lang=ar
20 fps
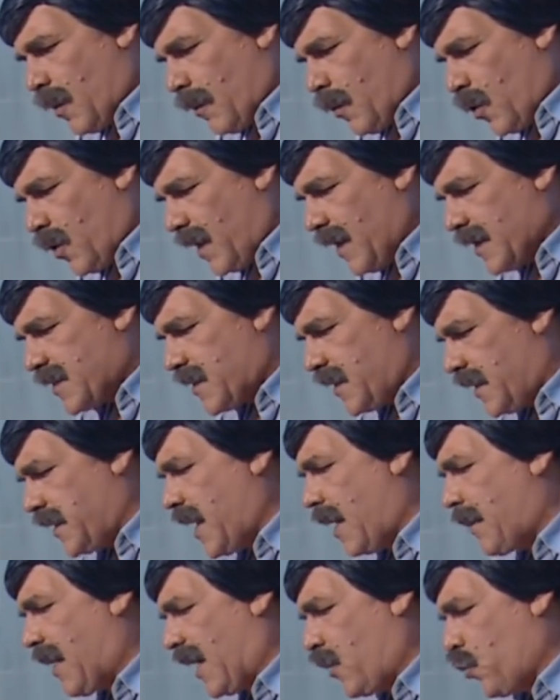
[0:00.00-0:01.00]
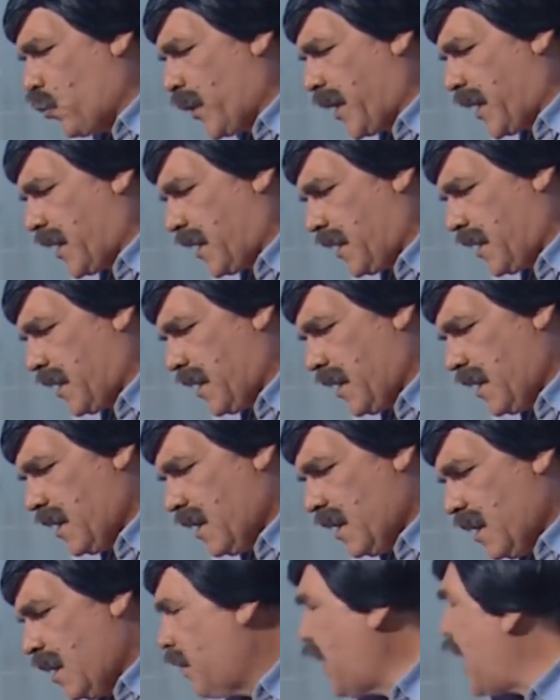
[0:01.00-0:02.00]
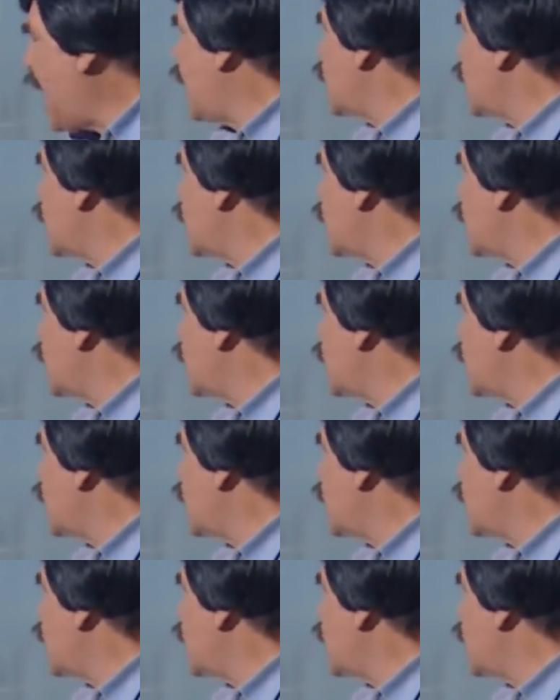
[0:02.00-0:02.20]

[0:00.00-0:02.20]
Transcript: المخلص يحيى معيونه بقى